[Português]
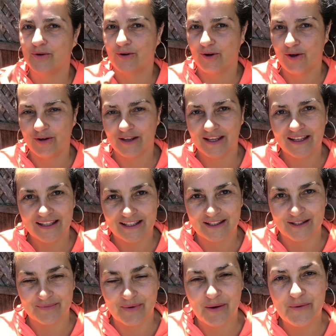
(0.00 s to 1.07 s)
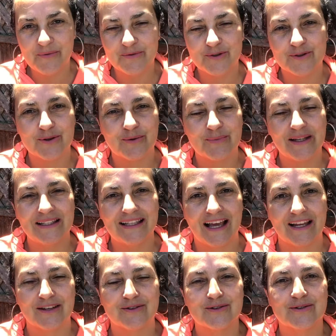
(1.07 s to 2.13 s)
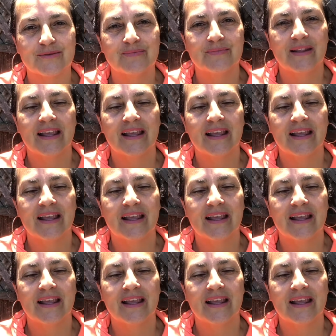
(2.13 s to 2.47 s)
Coloque aqui, tá bom? Nos comentários.